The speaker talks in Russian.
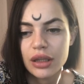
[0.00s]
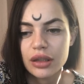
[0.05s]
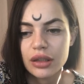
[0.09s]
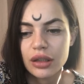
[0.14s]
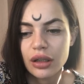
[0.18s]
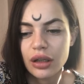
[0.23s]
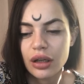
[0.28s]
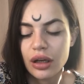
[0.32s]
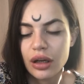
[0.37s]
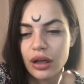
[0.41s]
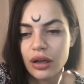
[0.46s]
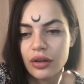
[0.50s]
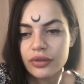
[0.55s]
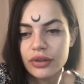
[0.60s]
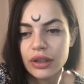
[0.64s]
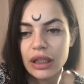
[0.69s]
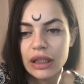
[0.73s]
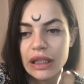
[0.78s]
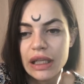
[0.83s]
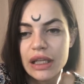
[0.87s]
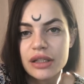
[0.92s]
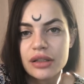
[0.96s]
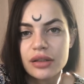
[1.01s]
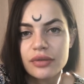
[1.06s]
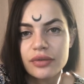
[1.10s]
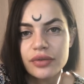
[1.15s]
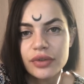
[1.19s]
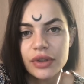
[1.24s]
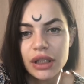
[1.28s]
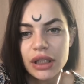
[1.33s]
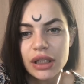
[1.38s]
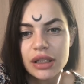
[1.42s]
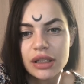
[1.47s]
Это в дальнейшем
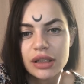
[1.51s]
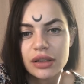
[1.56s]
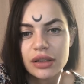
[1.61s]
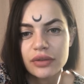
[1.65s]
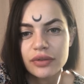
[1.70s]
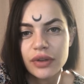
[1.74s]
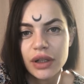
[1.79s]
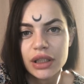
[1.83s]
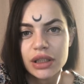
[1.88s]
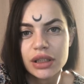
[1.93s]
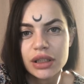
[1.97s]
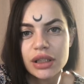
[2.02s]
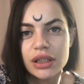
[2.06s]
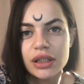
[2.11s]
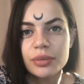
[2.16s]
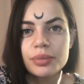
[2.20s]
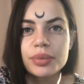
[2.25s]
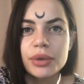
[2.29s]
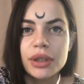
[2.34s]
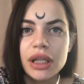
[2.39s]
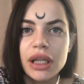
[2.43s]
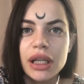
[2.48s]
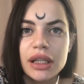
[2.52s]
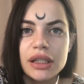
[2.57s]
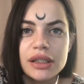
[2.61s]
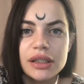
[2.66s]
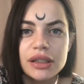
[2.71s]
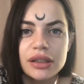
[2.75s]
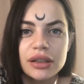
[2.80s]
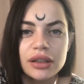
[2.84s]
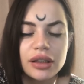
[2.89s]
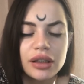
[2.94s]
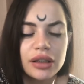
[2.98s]
выльется в вашей
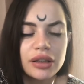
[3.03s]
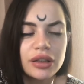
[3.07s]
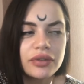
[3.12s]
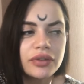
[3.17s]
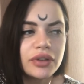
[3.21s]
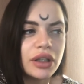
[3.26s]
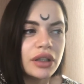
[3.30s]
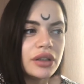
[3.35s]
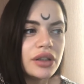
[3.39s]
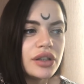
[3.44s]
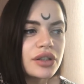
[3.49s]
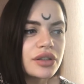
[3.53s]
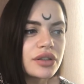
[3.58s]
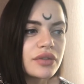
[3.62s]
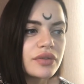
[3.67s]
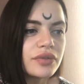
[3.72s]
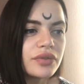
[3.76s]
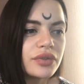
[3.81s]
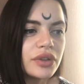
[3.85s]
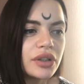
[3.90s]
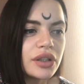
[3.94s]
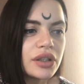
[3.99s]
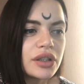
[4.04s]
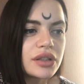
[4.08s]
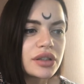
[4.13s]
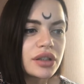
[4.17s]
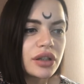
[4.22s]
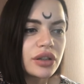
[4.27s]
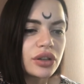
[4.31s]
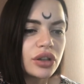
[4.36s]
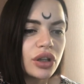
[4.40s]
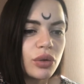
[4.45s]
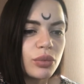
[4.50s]
депрессии, это в дальнейшем
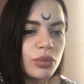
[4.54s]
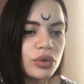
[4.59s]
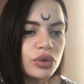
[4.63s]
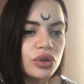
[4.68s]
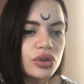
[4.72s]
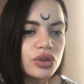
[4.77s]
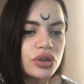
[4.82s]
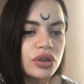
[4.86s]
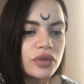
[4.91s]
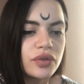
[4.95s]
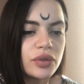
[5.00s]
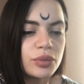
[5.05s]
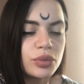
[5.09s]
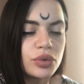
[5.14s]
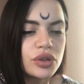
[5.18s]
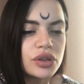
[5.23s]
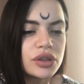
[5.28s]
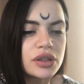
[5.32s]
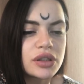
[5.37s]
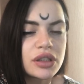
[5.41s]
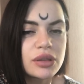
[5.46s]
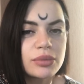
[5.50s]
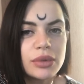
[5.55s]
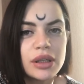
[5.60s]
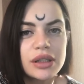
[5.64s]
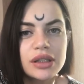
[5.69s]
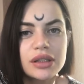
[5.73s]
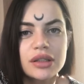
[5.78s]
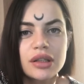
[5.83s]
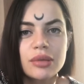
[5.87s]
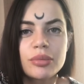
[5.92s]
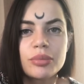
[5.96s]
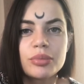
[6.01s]
выльется к тому, то, что вы будете
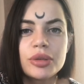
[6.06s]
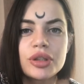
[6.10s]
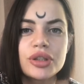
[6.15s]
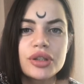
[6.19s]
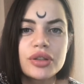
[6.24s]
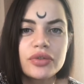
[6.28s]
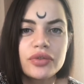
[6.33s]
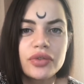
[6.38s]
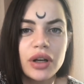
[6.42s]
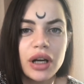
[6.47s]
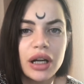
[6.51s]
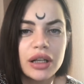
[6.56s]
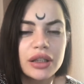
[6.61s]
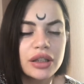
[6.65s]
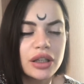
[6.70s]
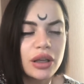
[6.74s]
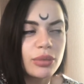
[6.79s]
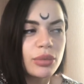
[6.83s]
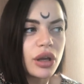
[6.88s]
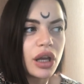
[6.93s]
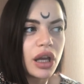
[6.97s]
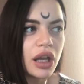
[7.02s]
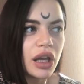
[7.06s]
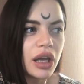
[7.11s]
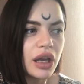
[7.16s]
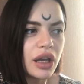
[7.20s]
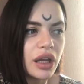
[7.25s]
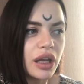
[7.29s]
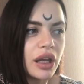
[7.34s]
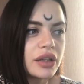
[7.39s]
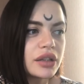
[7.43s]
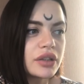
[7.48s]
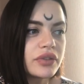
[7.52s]
заниматься самобичеванием,
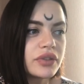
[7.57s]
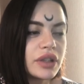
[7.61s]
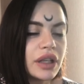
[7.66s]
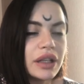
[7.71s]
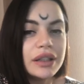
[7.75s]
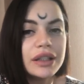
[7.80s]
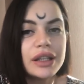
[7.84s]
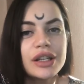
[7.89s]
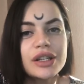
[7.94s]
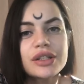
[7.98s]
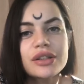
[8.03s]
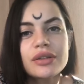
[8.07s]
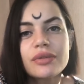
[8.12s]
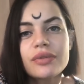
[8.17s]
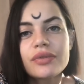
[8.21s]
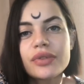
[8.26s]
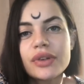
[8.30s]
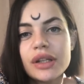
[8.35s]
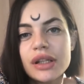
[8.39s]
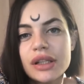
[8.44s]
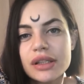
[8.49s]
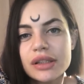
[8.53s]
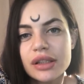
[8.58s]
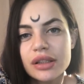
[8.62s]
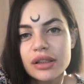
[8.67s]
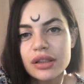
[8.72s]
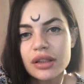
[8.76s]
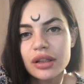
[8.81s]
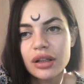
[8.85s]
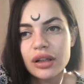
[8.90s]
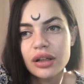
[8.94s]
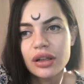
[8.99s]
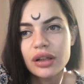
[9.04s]
это в дальнейшем
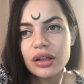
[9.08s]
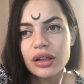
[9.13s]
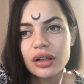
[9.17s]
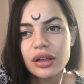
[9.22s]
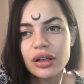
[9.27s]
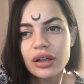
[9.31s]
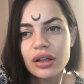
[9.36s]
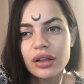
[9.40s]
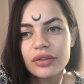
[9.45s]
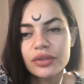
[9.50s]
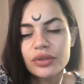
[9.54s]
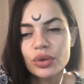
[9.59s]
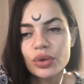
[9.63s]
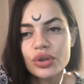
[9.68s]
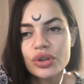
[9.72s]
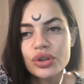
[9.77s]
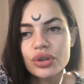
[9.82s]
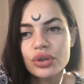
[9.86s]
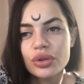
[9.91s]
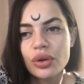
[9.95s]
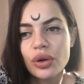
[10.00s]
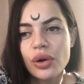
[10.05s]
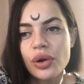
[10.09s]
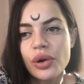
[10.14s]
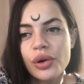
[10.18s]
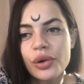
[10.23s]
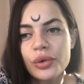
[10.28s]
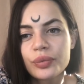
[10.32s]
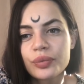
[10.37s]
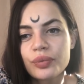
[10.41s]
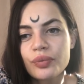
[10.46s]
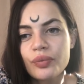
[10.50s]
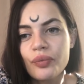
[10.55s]
вылезет э, в то, что
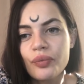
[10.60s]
